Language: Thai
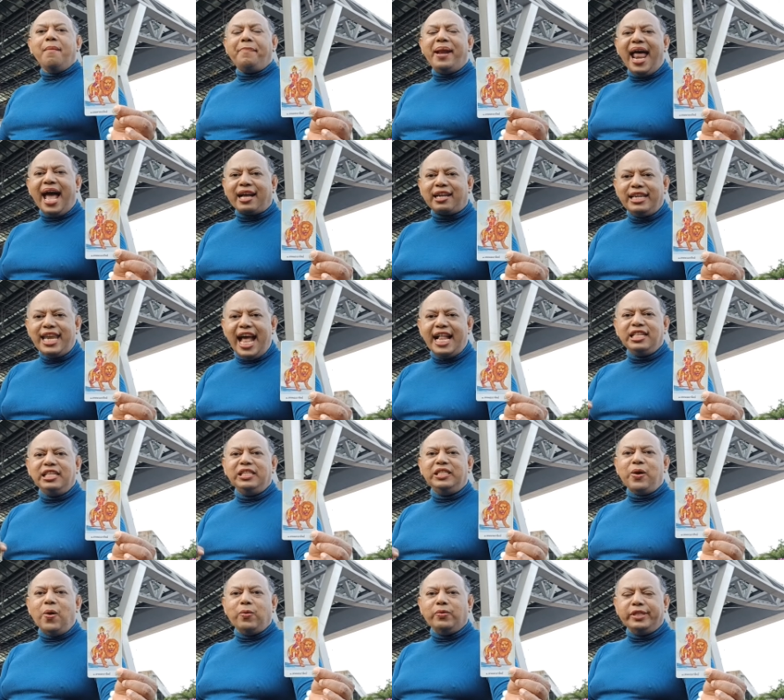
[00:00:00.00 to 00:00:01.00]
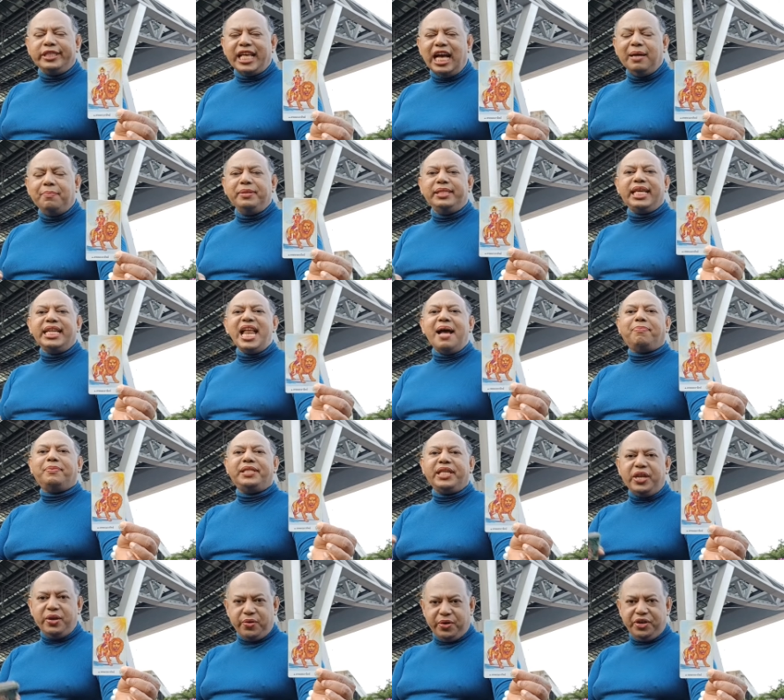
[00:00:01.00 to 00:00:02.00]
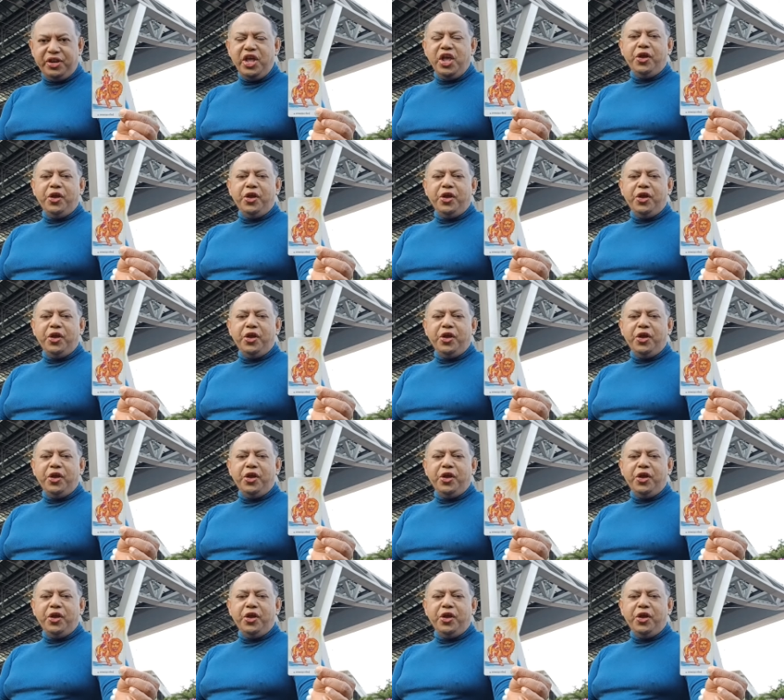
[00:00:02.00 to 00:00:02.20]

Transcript: ผลักดันส่งเสริมสนับสนุน